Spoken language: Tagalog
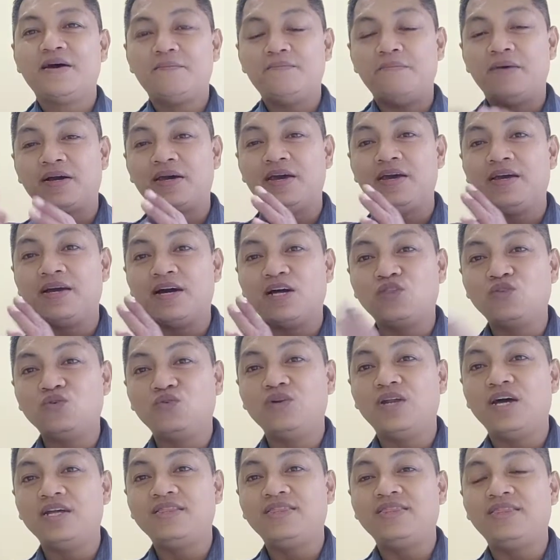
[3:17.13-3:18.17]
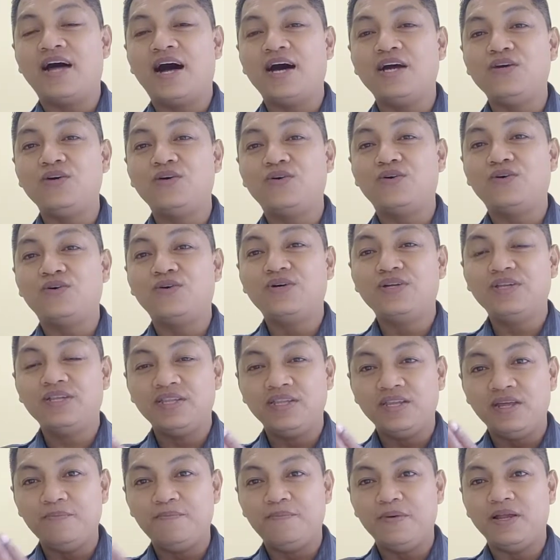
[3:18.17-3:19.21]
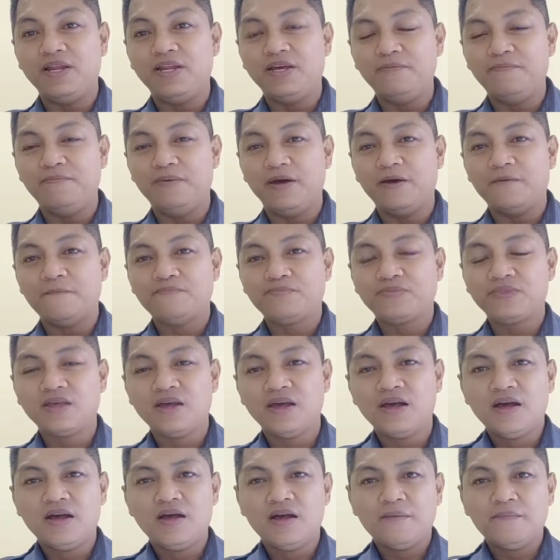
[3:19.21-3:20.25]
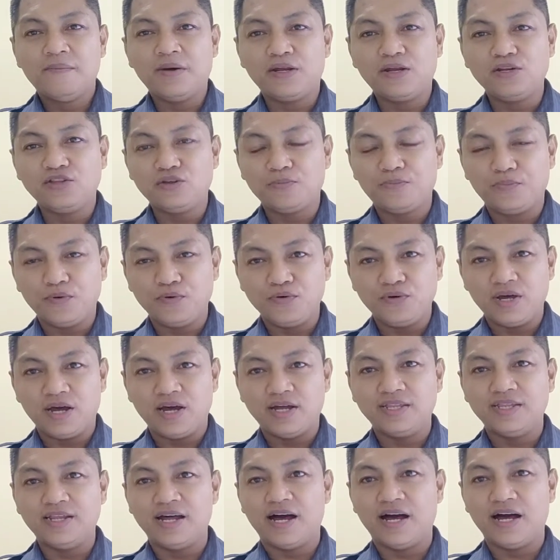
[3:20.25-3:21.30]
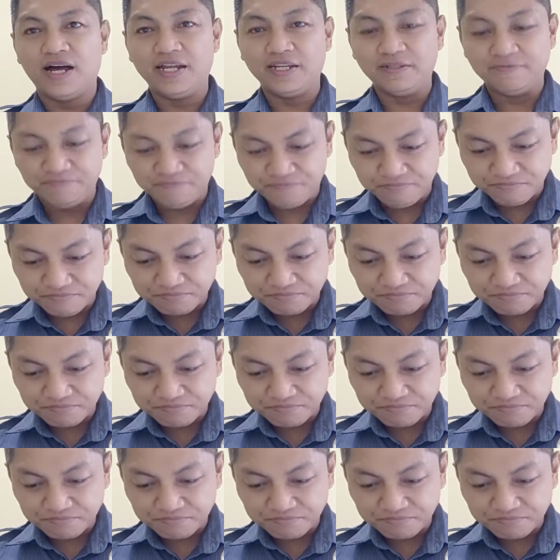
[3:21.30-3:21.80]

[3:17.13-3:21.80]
Maging katulad tayo ni Felipe. Pero ito po yung kagandahan.